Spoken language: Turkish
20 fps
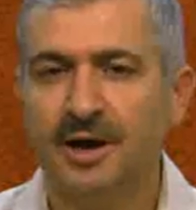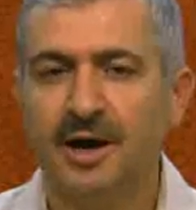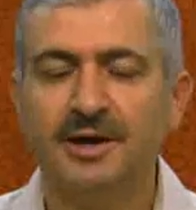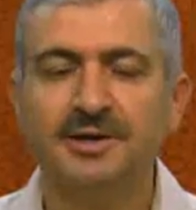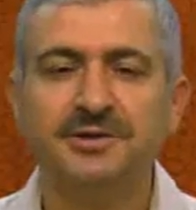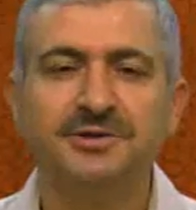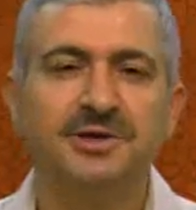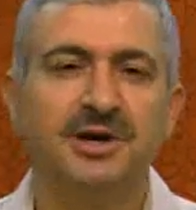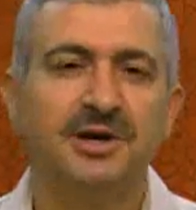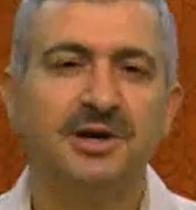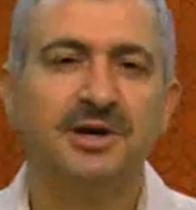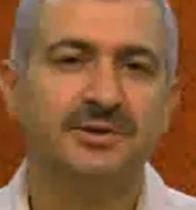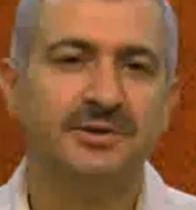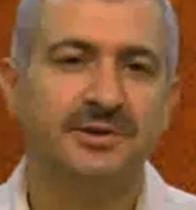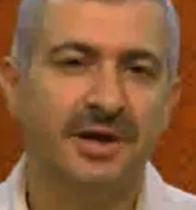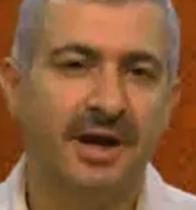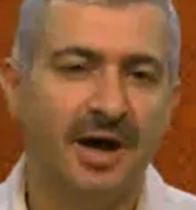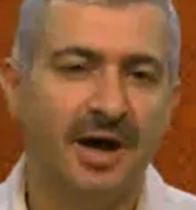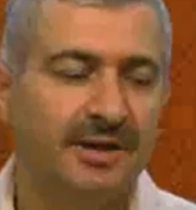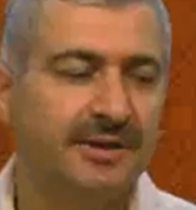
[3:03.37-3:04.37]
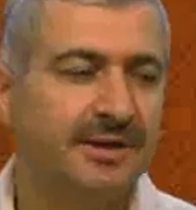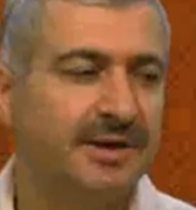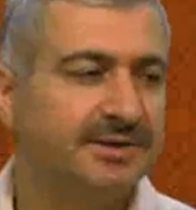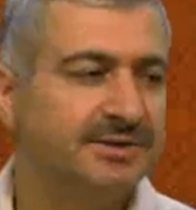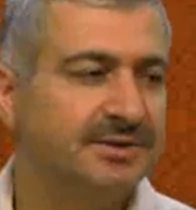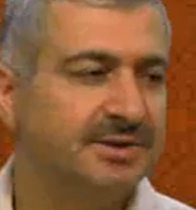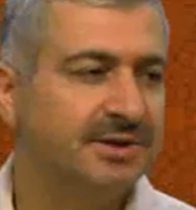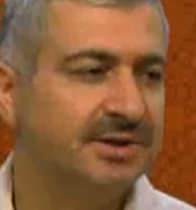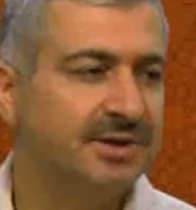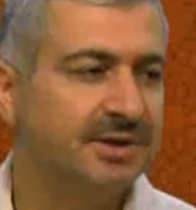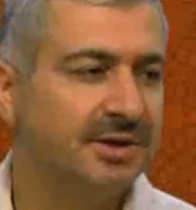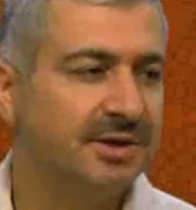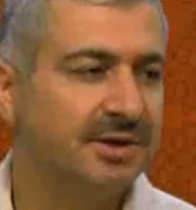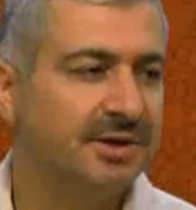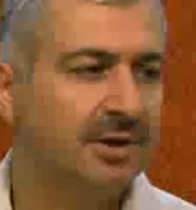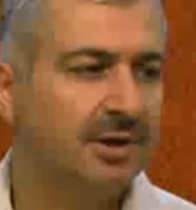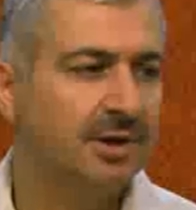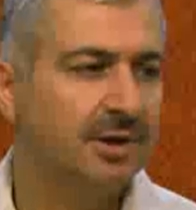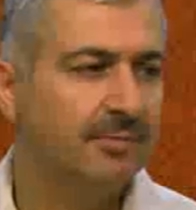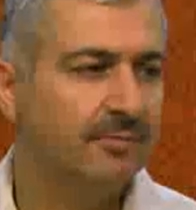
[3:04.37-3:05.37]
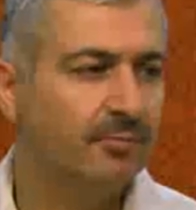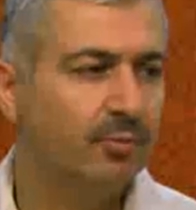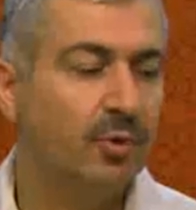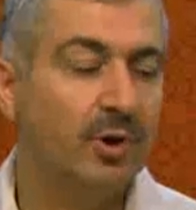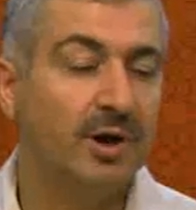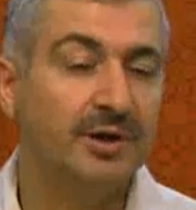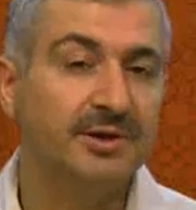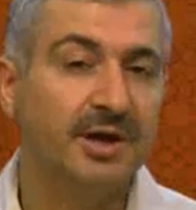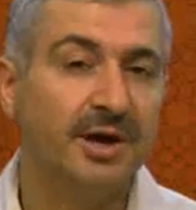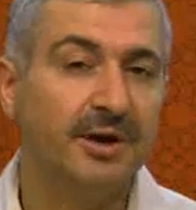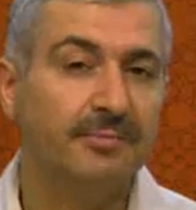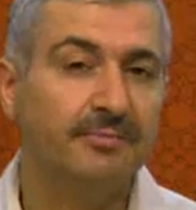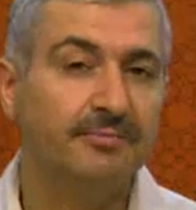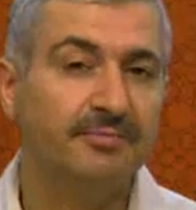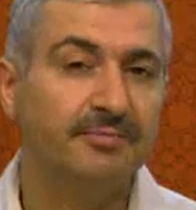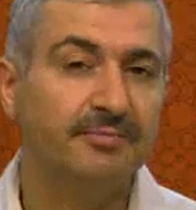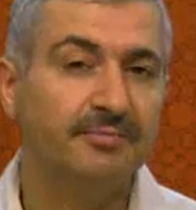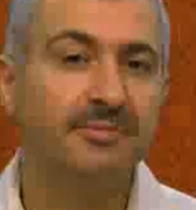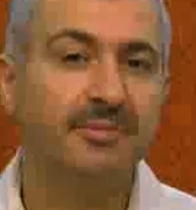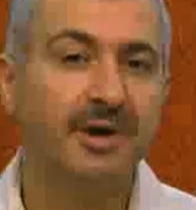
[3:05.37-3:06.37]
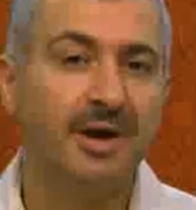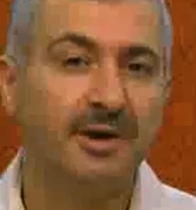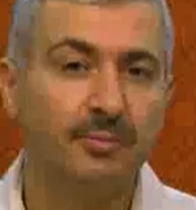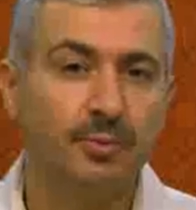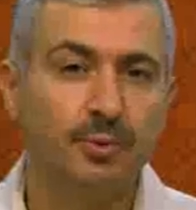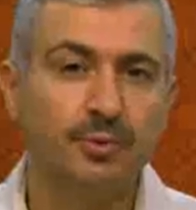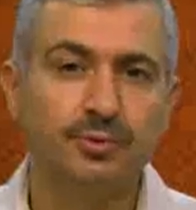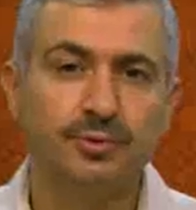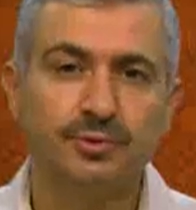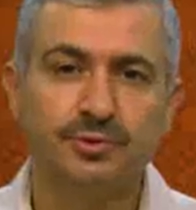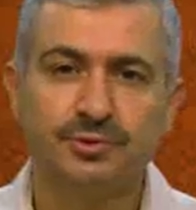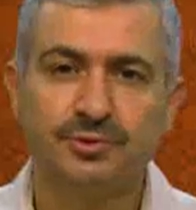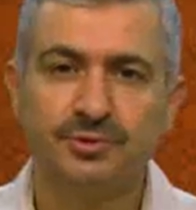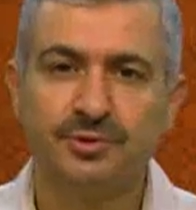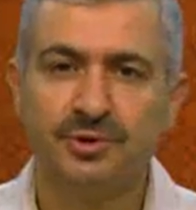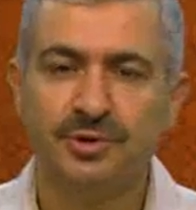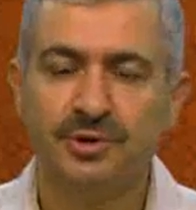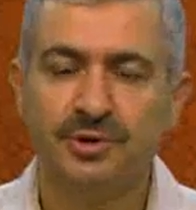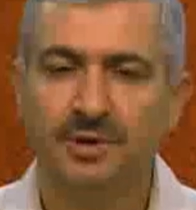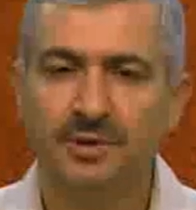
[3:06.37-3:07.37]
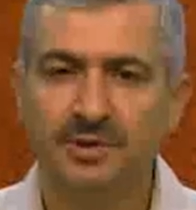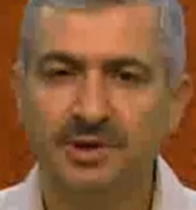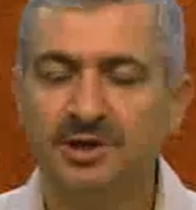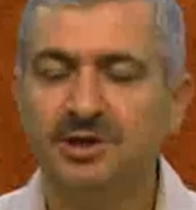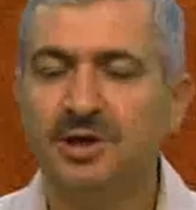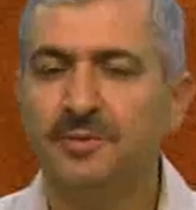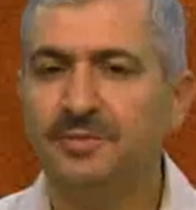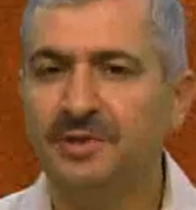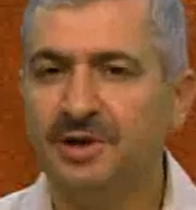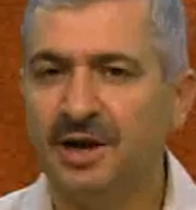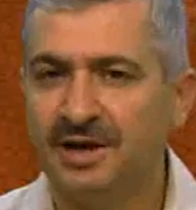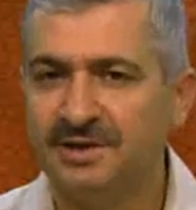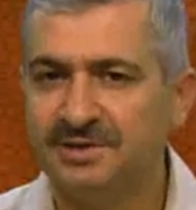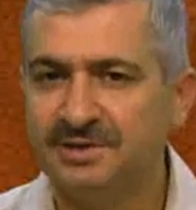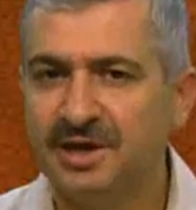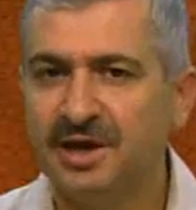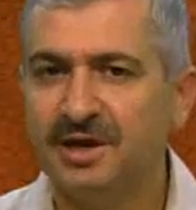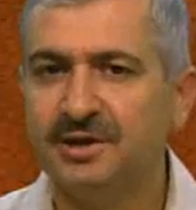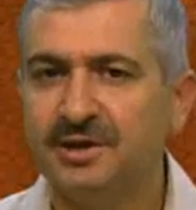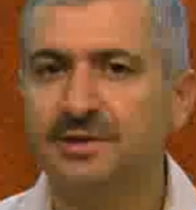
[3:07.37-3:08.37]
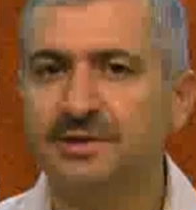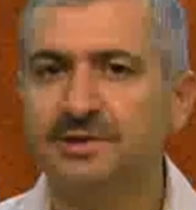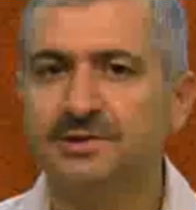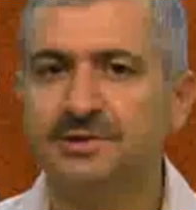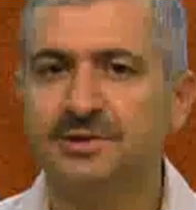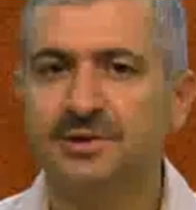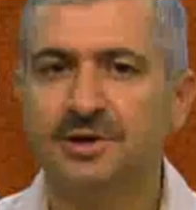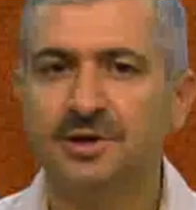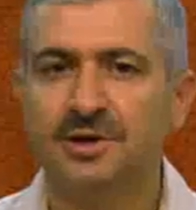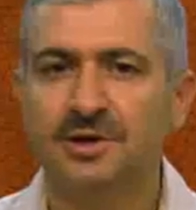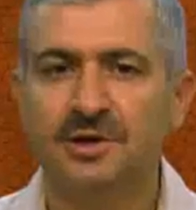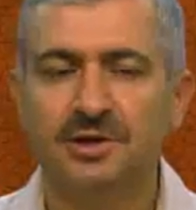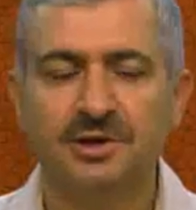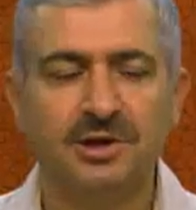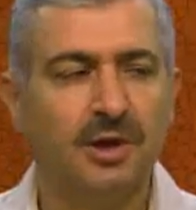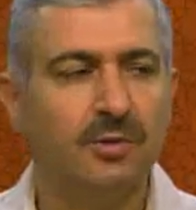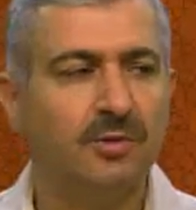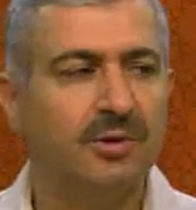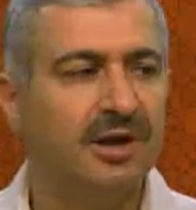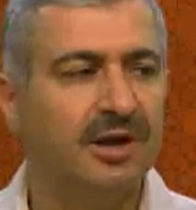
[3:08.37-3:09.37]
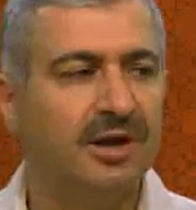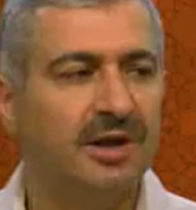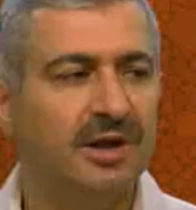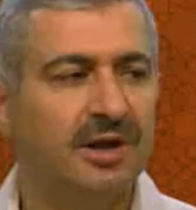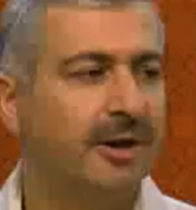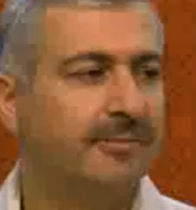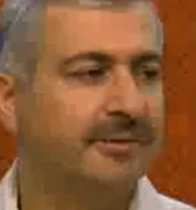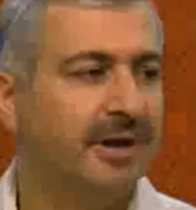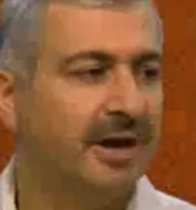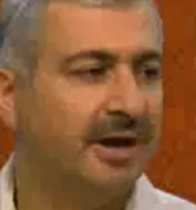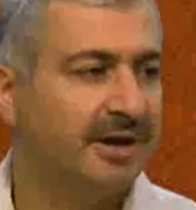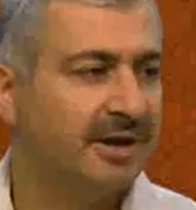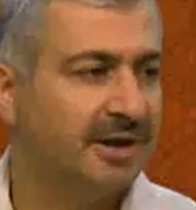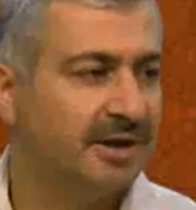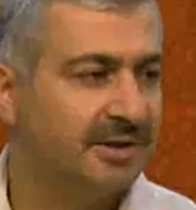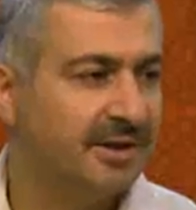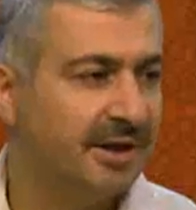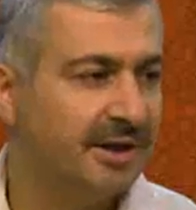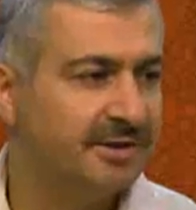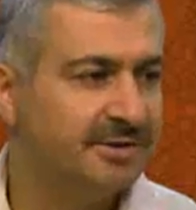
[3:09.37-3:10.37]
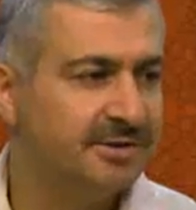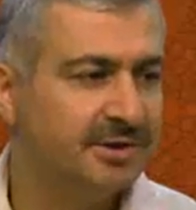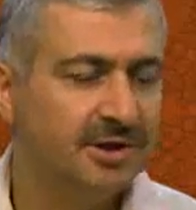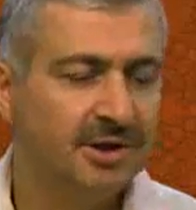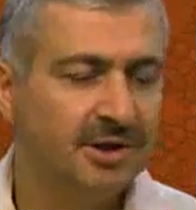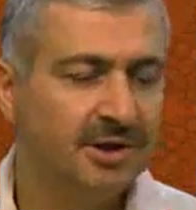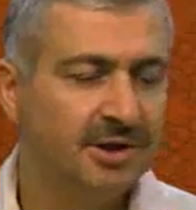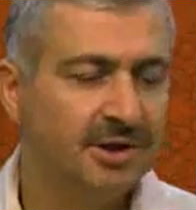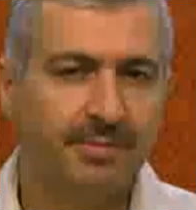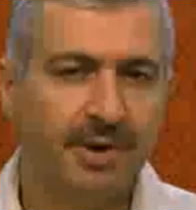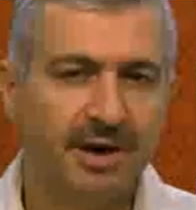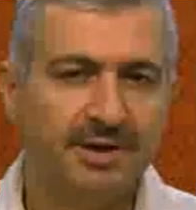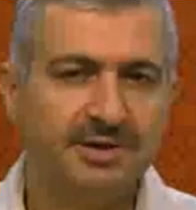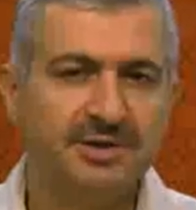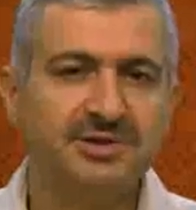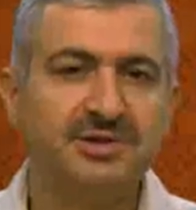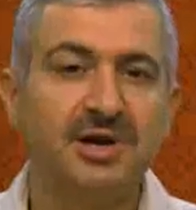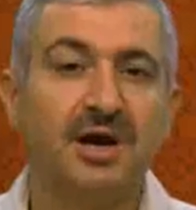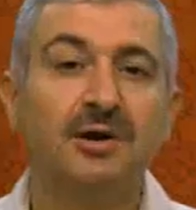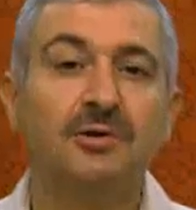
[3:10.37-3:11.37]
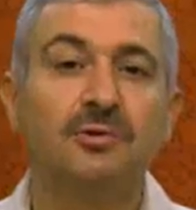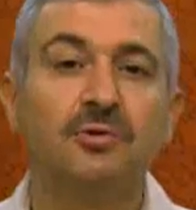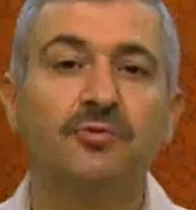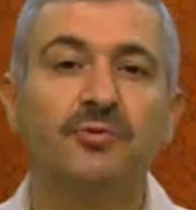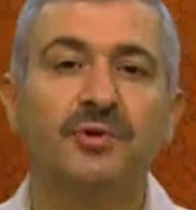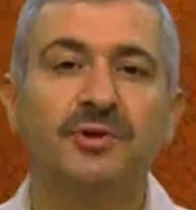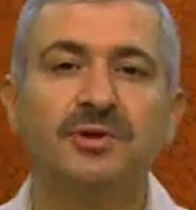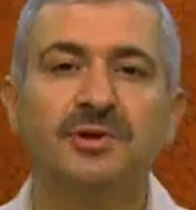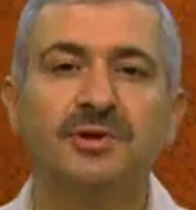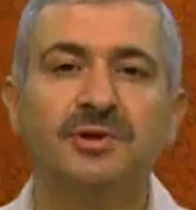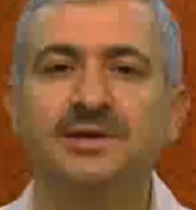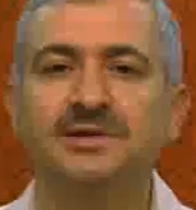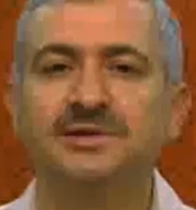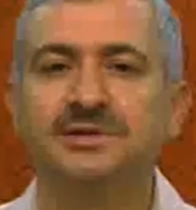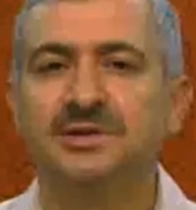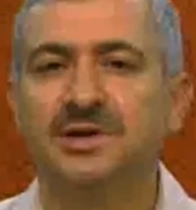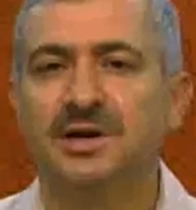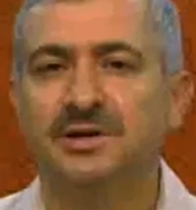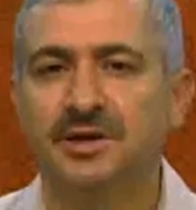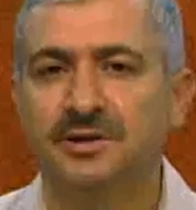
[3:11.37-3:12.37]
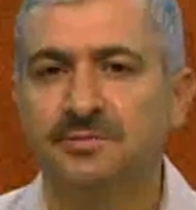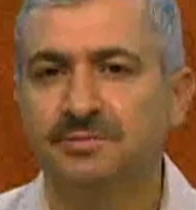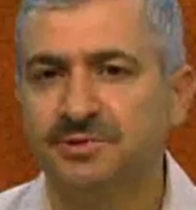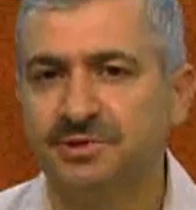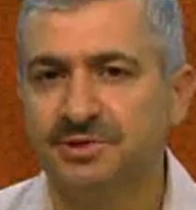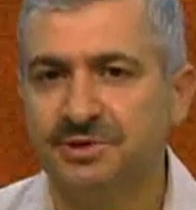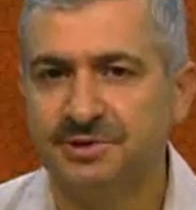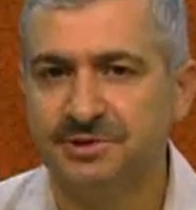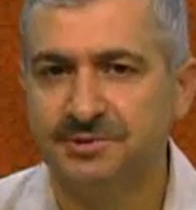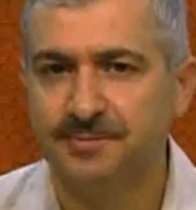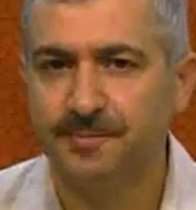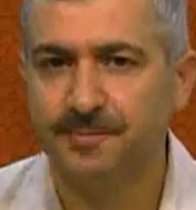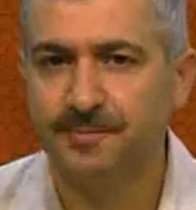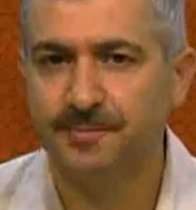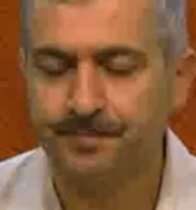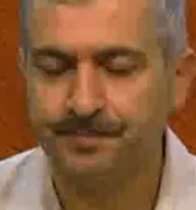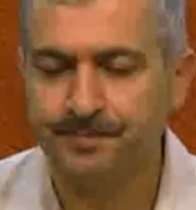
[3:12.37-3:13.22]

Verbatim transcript: Ancak anlarsın ki bu adam bir memurdur ya da bir askerdir. Devlet namına hareket eder padişah kuvvetine istinad etmiştir.